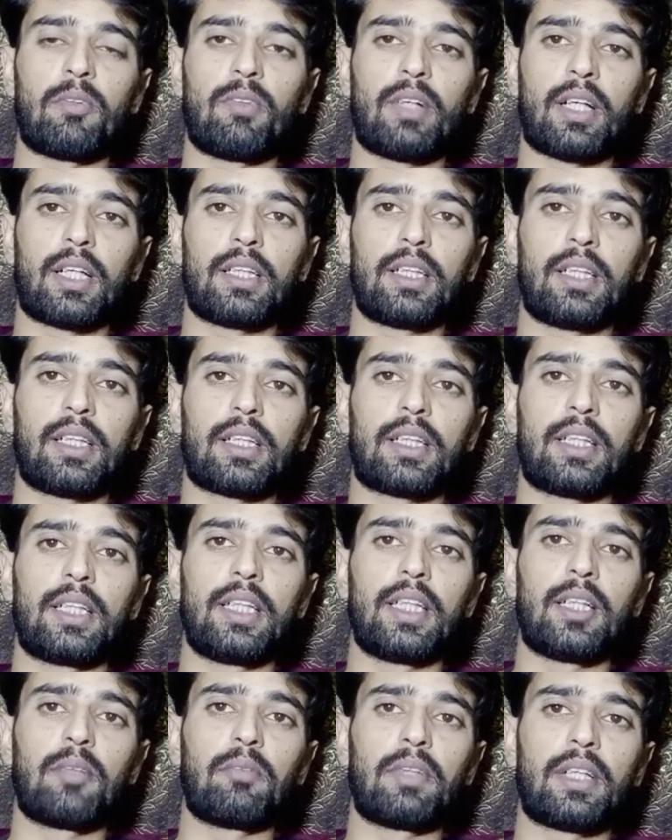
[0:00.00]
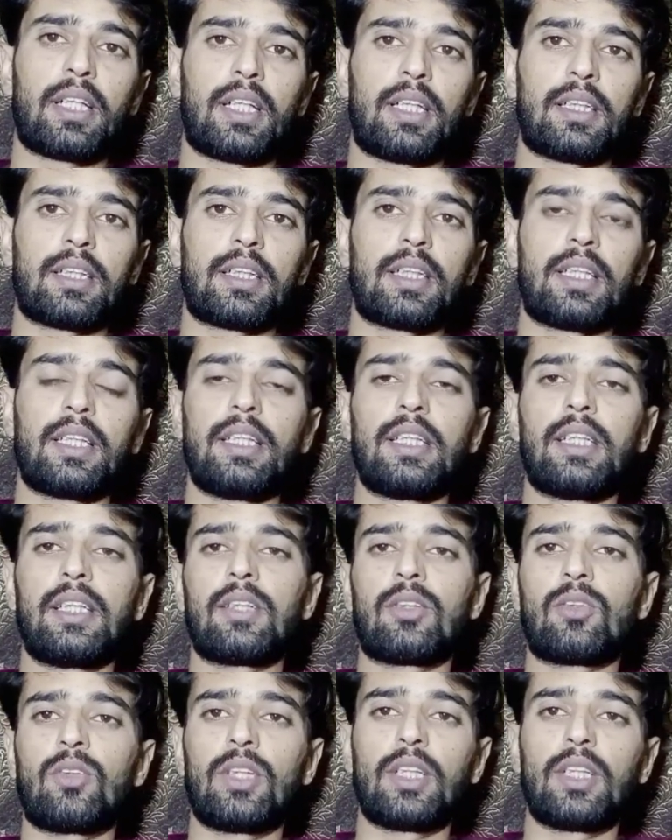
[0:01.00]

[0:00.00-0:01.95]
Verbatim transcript: पे वैगनार खड़ी है मैरान खड़ी है या